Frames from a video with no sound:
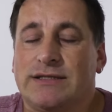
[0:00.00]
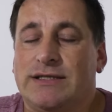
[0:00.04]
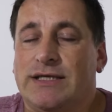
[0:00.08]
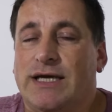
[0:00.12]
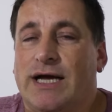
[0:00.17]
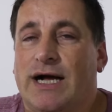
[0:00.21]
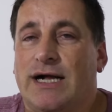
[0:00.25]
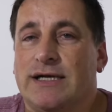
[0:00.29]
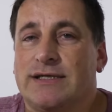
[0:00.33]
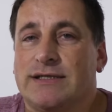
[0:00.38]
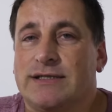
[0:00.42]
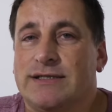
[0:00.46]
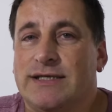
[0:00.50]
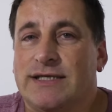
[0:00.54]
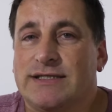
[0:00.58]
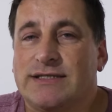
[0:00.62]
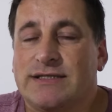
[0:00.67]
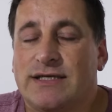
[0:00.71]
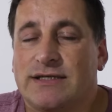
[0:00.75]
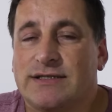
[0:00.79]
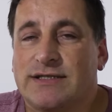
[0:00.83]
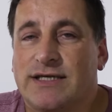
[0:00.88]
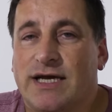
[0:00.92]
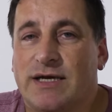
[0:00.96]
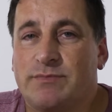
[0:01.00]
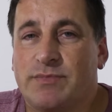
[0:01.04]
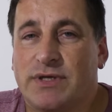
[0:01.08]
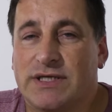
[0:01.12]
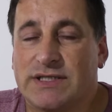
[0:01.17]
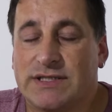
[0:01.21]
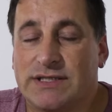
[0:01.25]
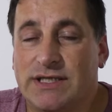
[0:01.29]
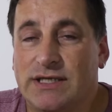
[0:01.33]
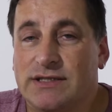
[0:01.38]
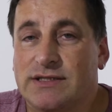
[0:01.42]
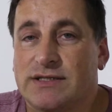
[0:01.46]
die halt in letzter Zeit
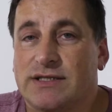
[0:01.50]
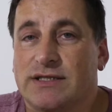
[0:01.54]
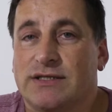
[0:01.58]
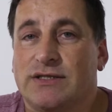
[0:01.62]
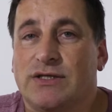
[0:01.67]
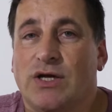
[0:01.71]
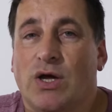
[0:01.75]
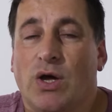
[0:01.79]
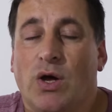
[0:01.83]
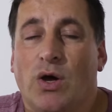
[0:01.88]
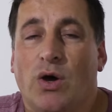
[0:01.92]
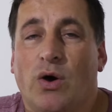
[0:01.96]
passiert sind